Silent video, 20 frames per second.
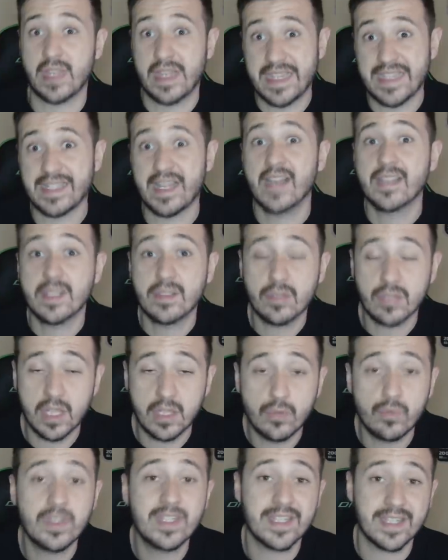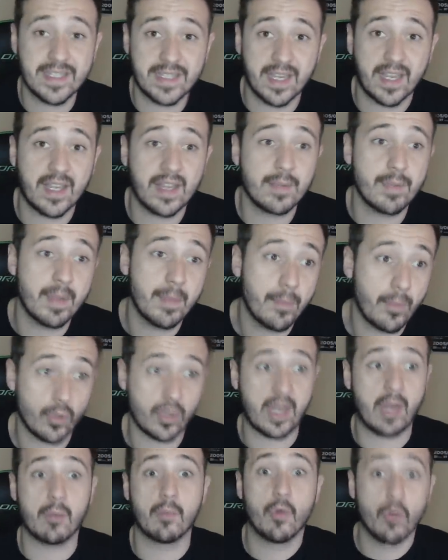estad atentos a Twitch, seguidme, porque
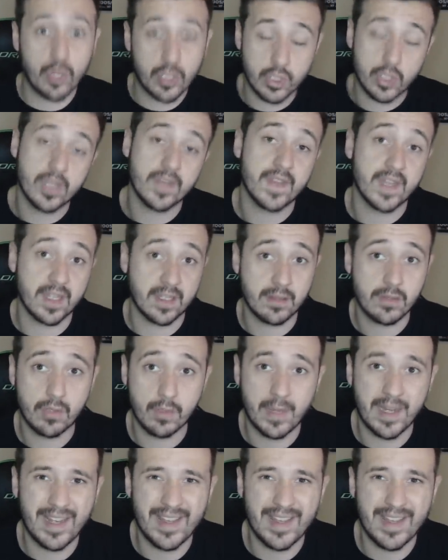a lo mejor estoy en directo, ¿vale?